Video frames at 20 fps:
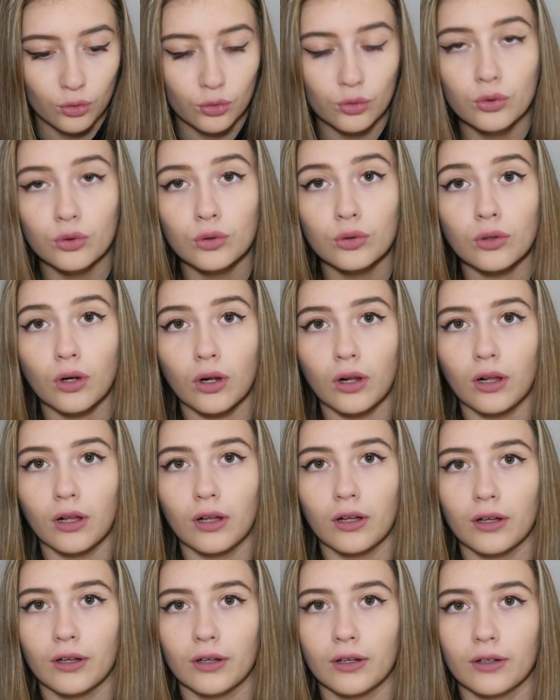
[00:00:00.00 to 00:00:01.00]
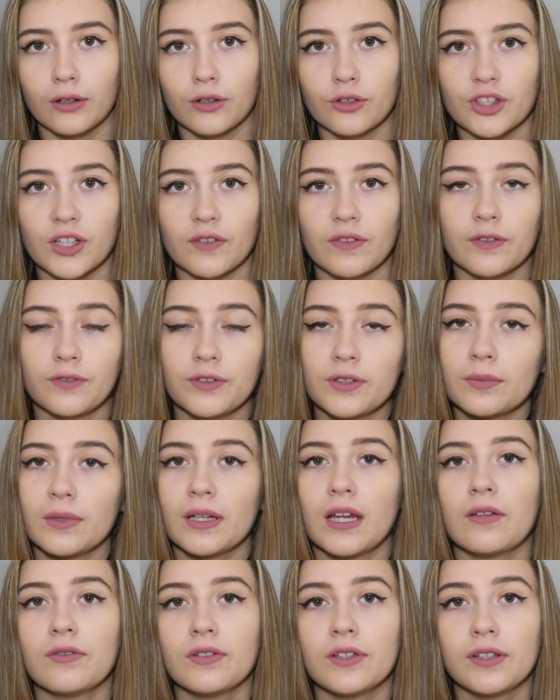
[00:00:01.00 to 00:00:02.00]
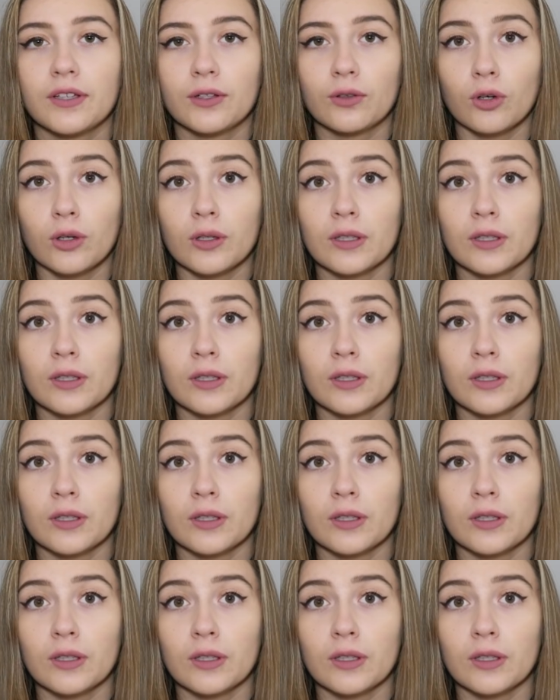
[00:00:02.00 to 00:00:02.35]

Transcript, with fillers: où euh, j'avais filmé la vidéo,